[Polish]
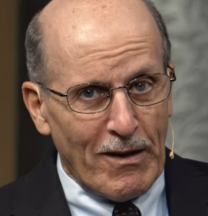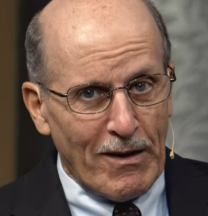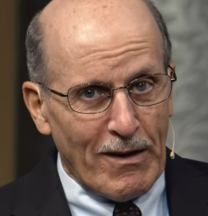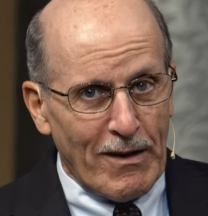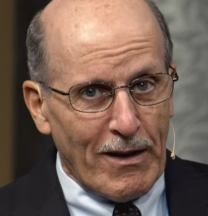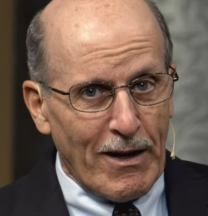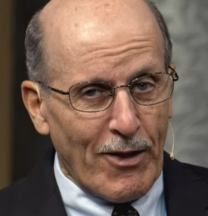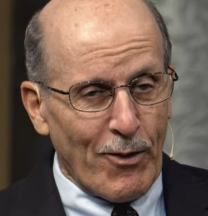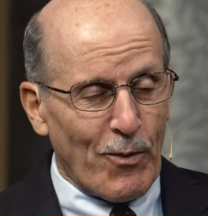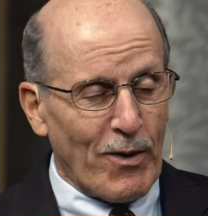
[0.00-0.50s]

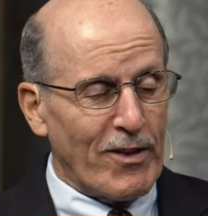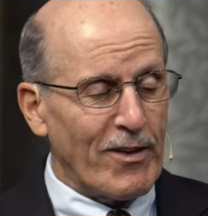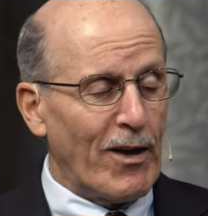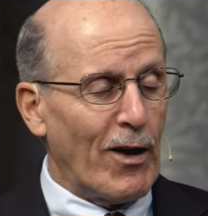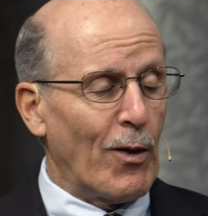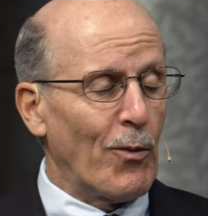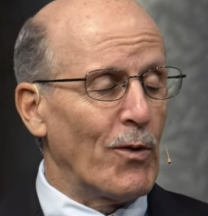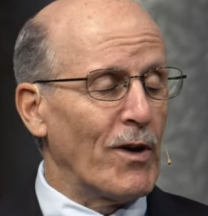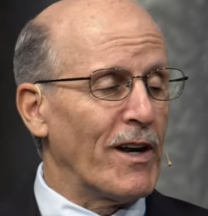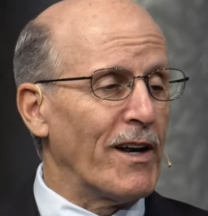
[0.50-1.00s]
W
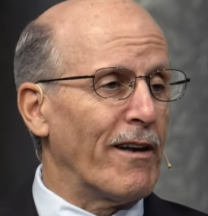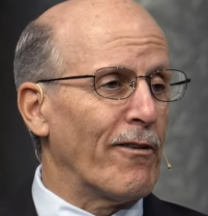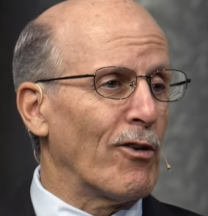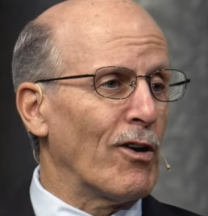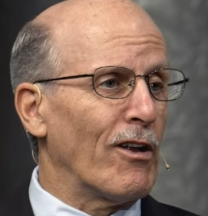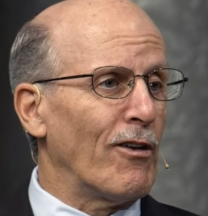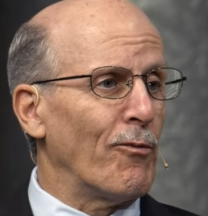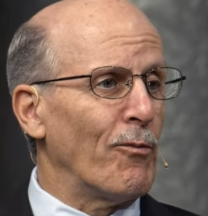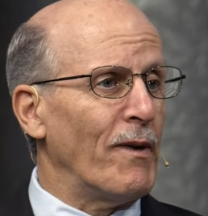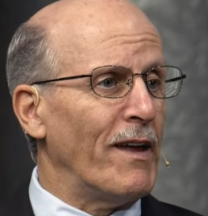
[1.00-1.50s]
przeciwnym razie
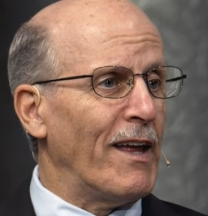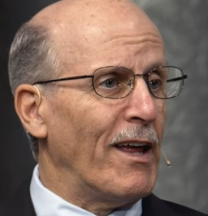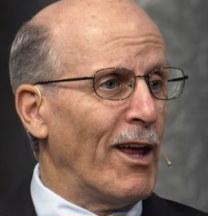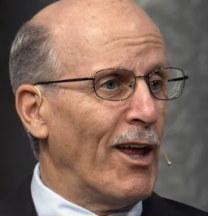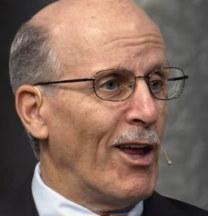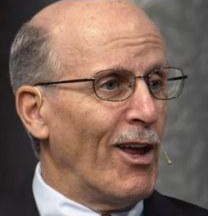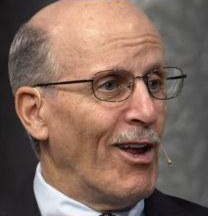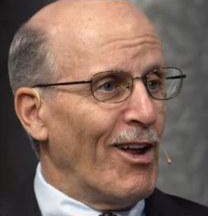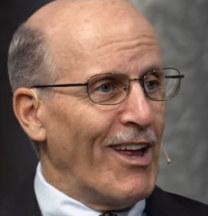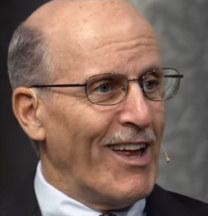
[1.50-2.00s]
Karen
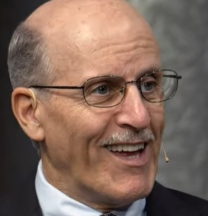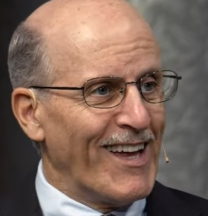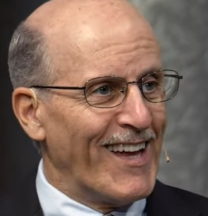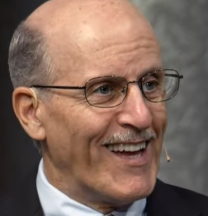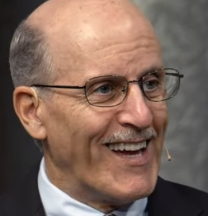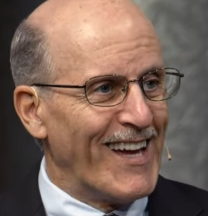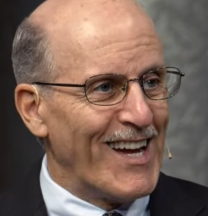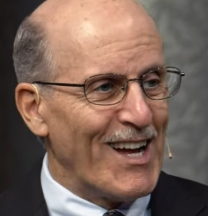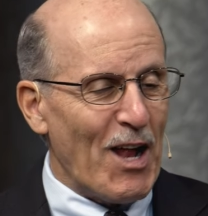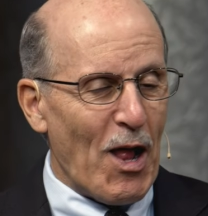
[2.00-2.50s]
nigdy nie
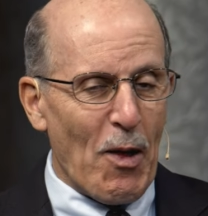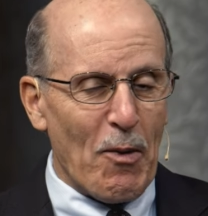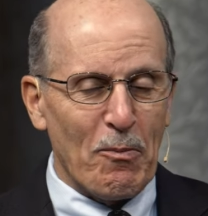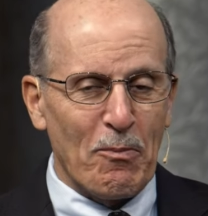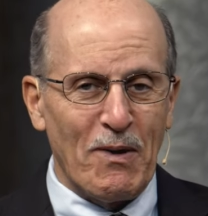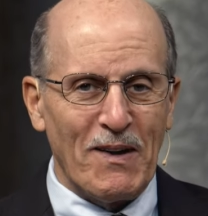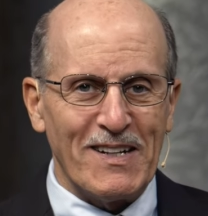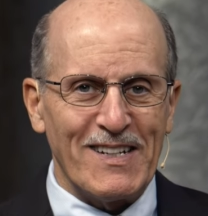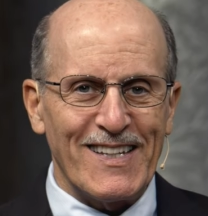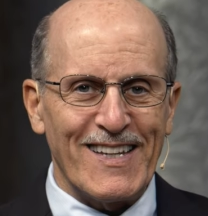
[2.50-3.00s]

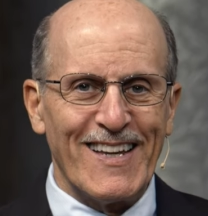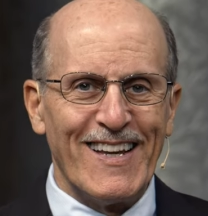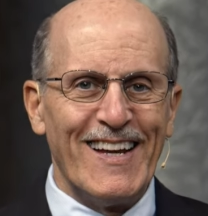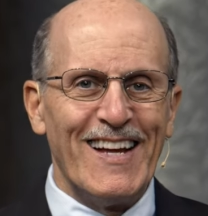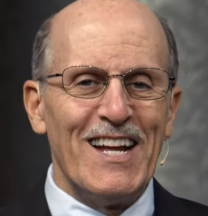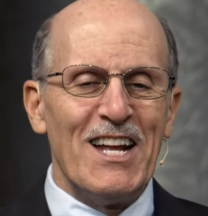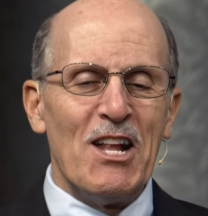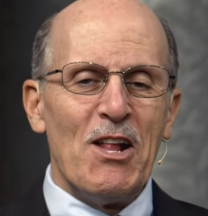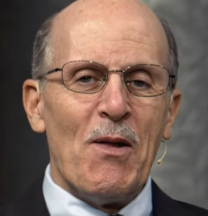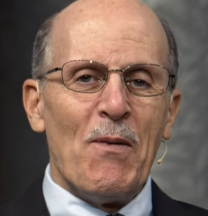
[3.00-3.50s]
pokochałaby mnie.
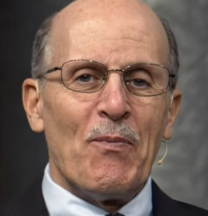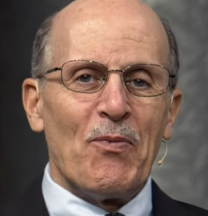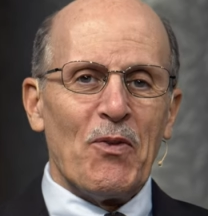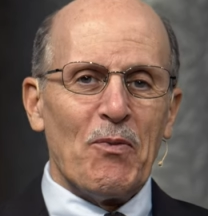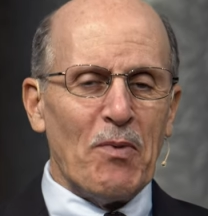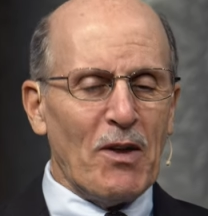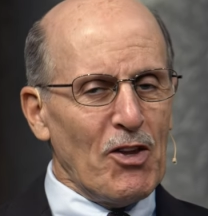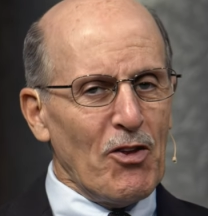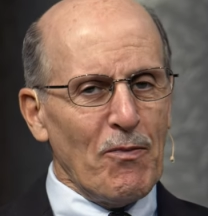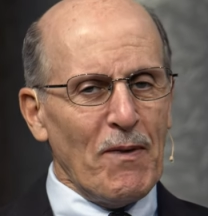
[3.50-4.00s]

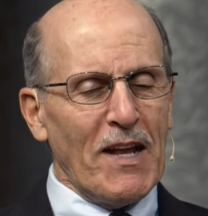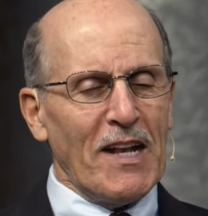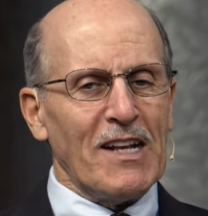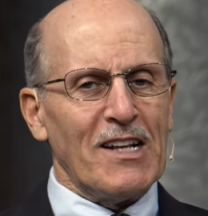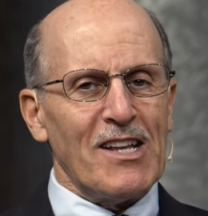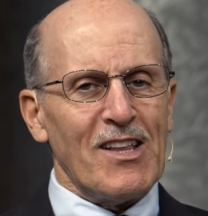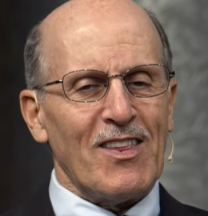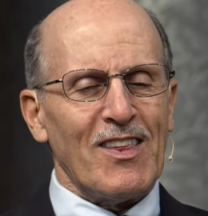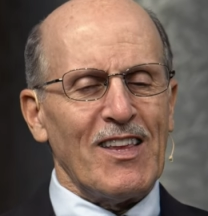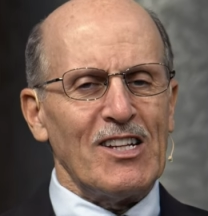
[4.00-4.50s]
Podejmujesz
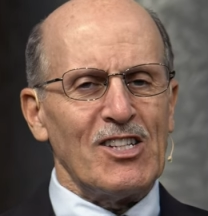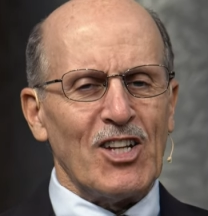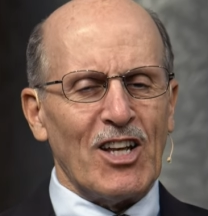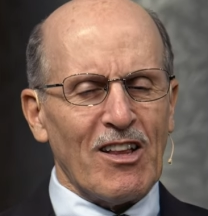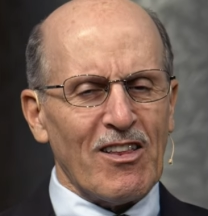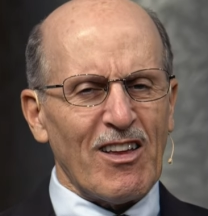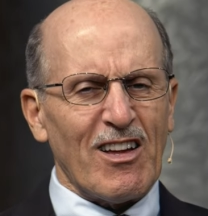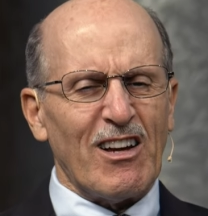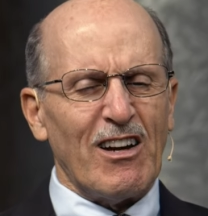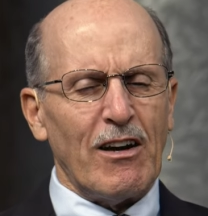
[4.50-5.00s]

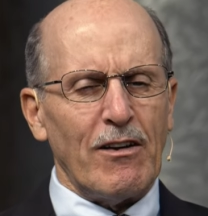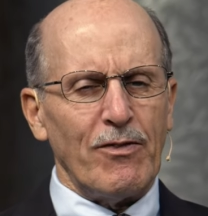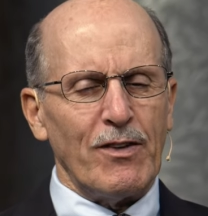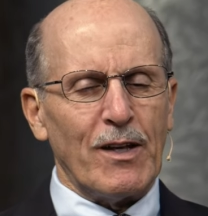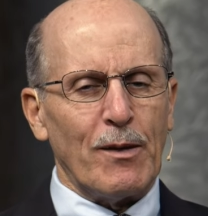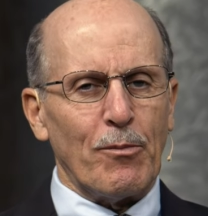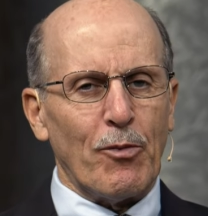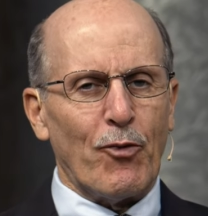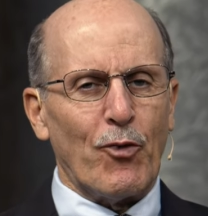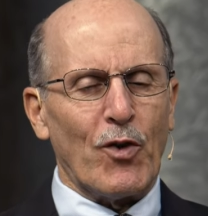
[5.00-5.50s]
decyzję,
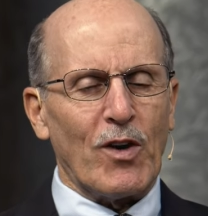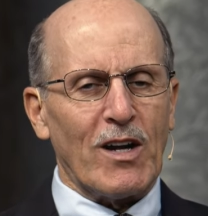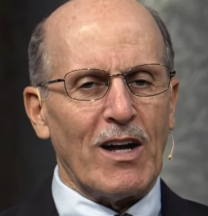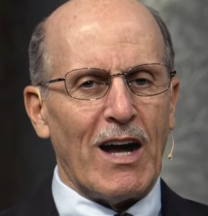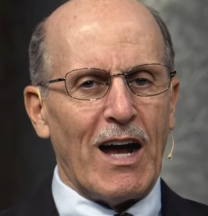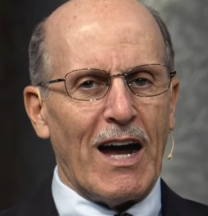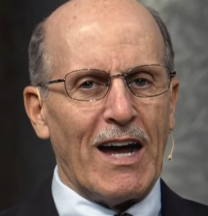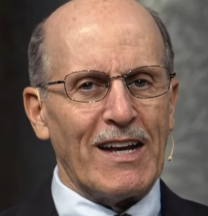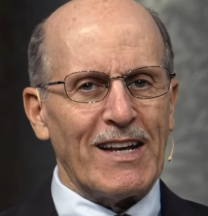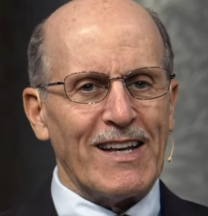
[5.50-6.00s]
zawierasz
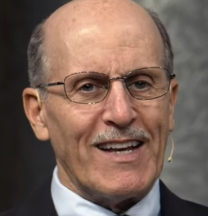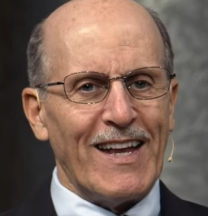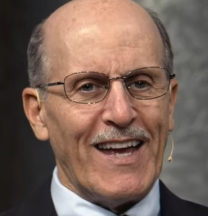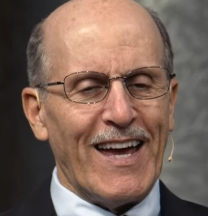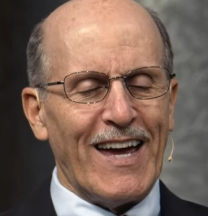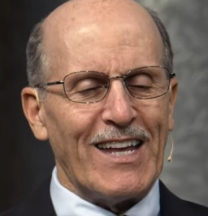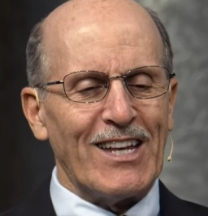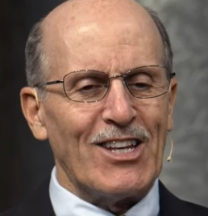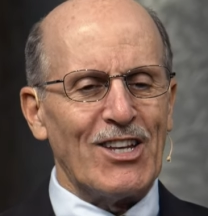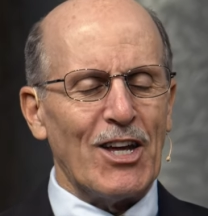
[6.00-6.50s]
przymierze
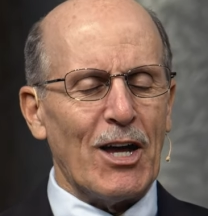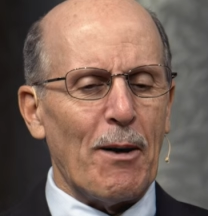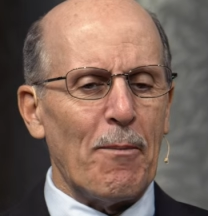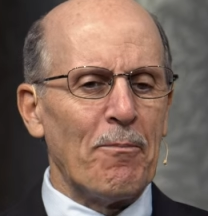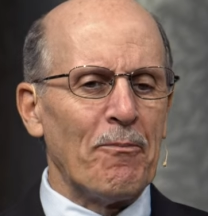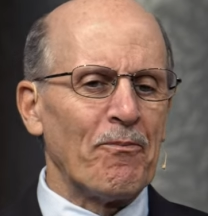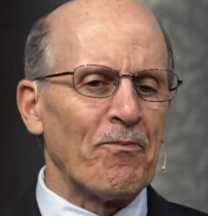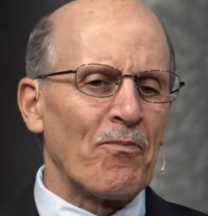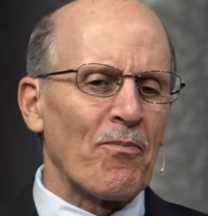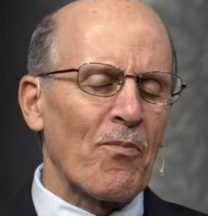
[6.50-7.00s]
przed um,
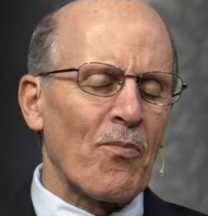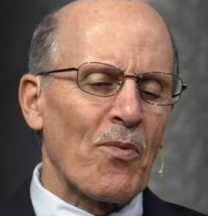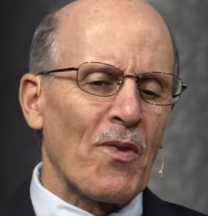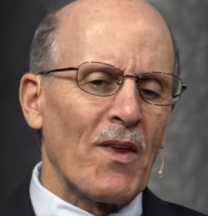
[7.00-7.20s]
Bogiem.